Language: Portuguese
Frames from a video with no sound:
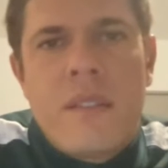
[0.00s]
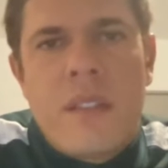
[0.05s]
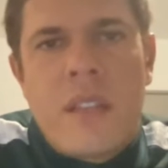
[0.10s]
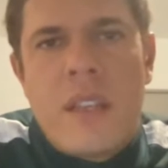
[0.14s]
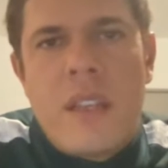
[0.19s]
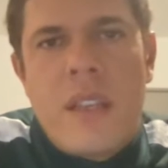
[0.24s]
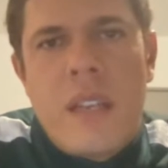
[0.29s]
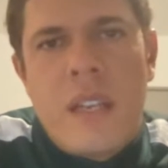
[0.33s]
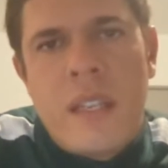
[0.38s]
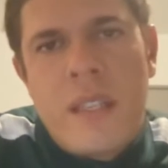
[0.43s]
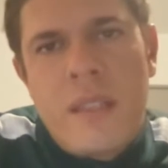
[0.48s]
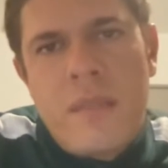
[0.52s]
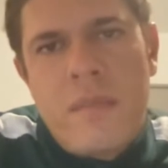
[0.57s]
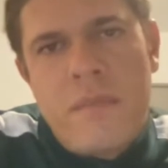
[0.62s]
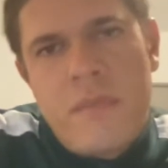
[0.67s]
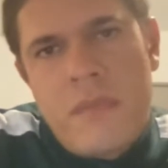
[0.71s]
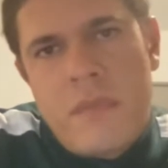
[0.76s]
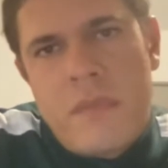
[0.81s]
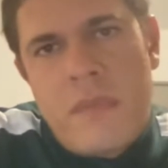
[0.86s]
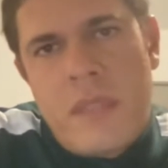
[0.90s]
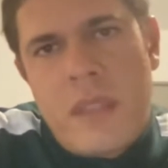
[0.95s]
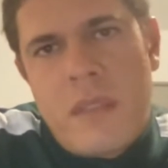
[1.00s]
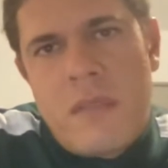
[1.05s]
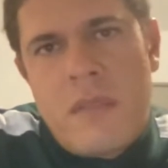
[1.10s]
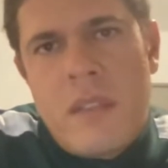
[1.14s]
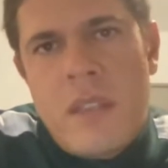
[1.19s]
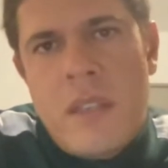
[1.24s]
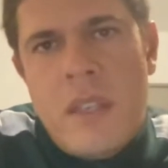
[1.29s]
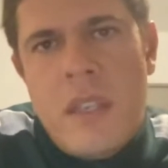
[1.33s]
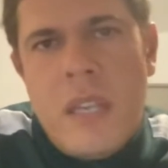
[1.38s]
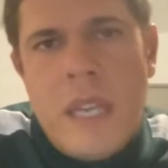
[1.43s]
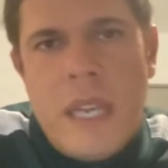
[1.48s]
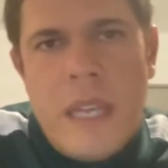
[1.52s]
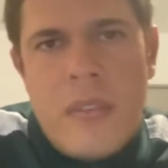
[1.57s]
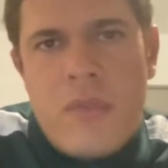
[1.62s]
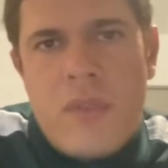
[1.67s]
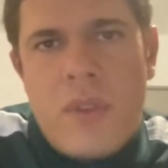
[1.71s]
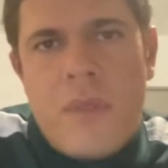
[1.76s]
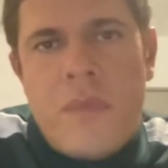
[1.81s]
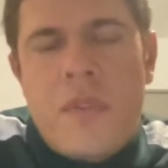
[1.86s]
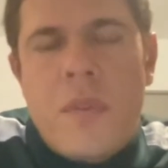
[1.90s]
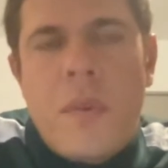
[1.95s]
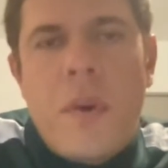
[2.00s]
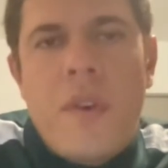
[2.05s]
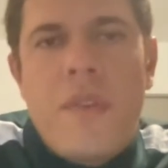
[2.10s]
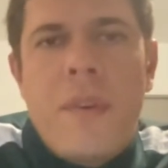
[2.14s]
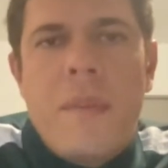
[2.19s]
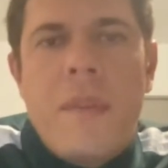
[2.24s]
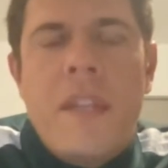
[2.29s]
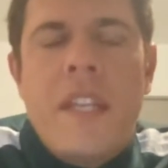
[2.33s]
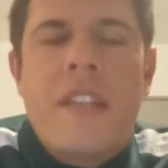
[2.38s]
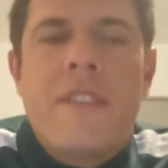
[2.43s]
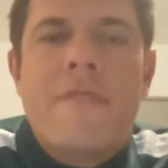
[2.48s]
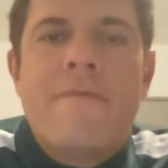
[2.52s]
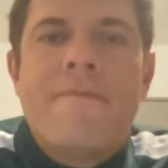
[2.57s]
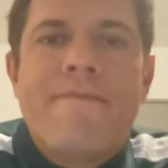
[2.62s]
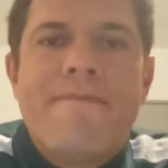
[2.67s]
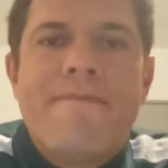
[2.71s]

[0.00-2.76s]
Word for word: que aí é só futebol feminino.